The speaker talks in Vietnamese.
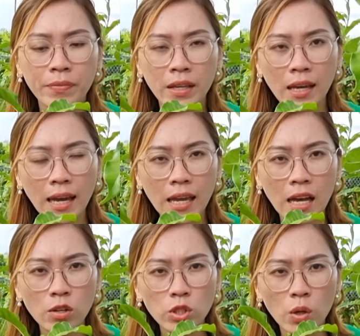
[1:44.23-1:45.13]
cái
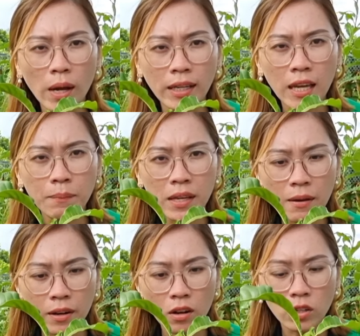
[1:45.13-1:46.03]
cây vú sữa hoàng kim này nha
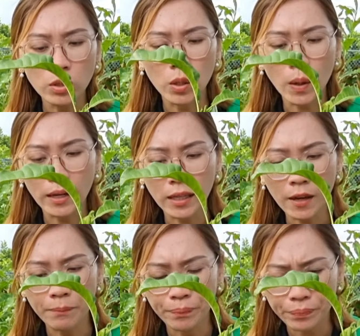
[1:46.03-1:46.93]
bà con. Vú sữa hoàng
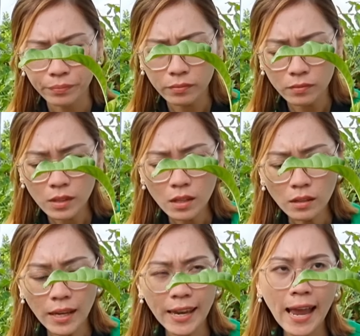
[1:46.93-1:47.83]
kim
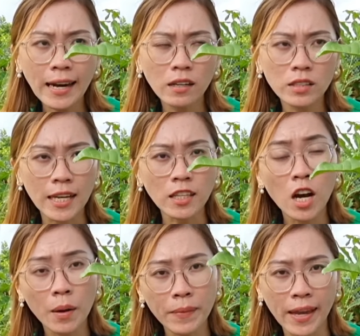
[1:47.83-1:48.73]
thì ăn nó sẽ
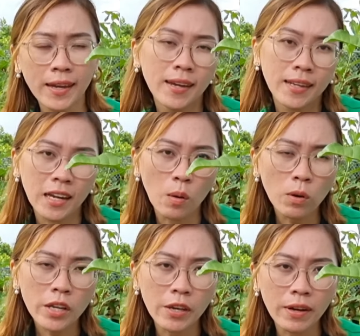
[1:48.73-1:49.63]
thơm nha. Thì cũng
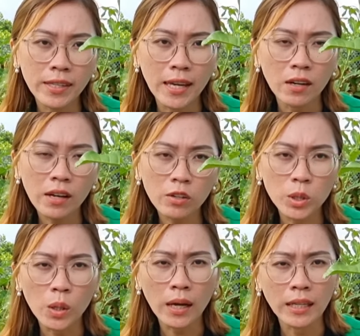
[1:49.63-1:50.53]
có nhiều anh chị nói vú
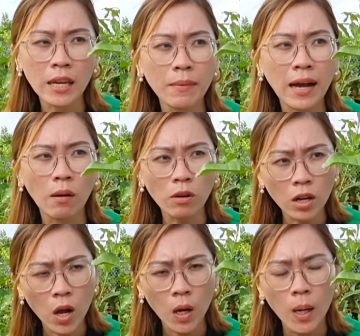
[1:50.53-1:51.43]
sữa hoàng kim ăn không có
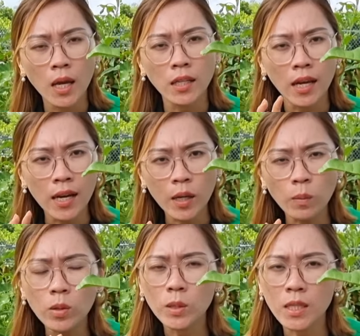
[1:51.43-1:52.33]
ngon, thì Ly cũng
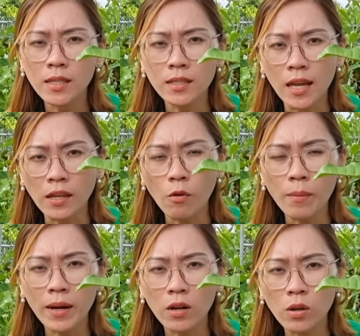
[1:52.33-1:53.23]
thường xuyên chia sẻ cho quý
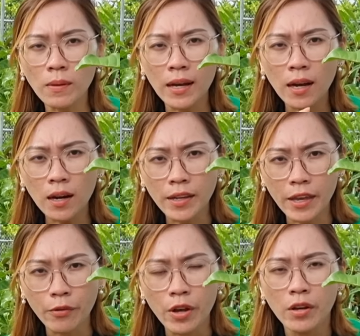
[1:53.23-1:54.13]
bà con chúng ta rất là
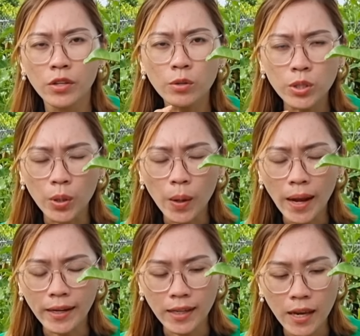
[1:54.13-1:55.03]
nhiều. Vú sữa
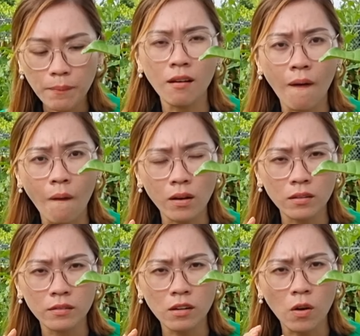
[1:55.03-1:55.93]
hoàng kim là ngọt,
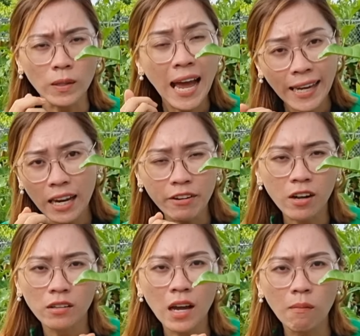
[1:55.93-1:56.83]
nó ngọt thanh hả bà
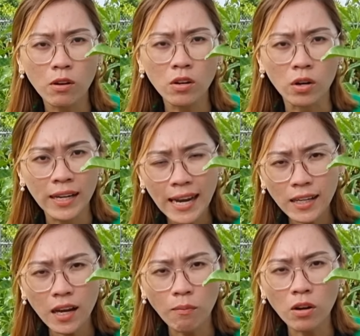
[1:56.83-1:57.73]
con, nó không có ngọt gắt,
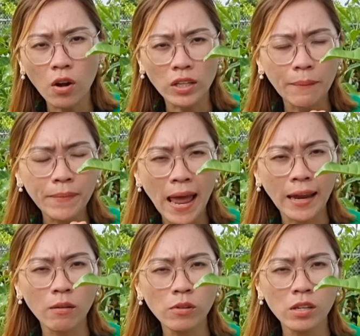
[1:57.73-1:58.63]
nó không có ngọt đậm đà
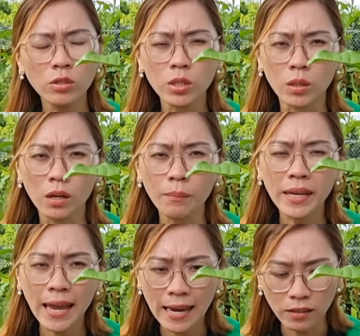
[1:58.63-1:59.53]
giống như vú sữa
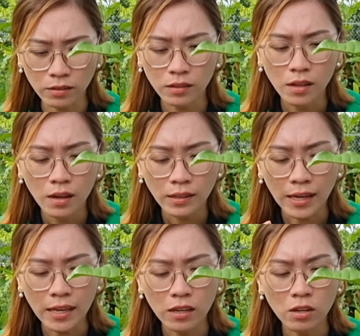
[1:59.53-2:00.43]
Mica được. Tại
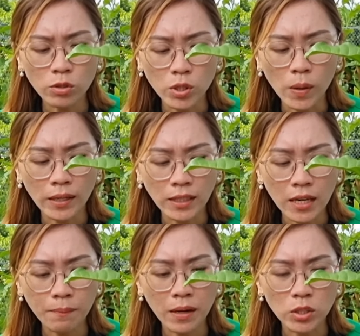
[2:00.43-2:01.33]
vì vú sữa hoàng
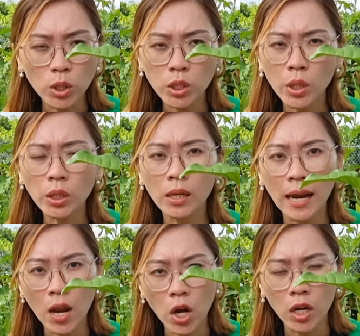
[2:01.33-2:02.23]
kim là xuất xứ từ Đài
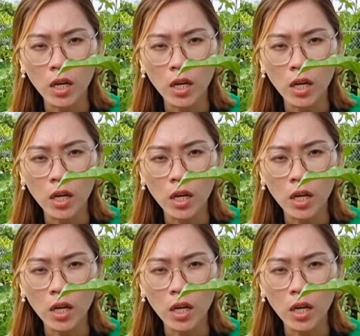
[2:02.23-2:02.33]
Loan.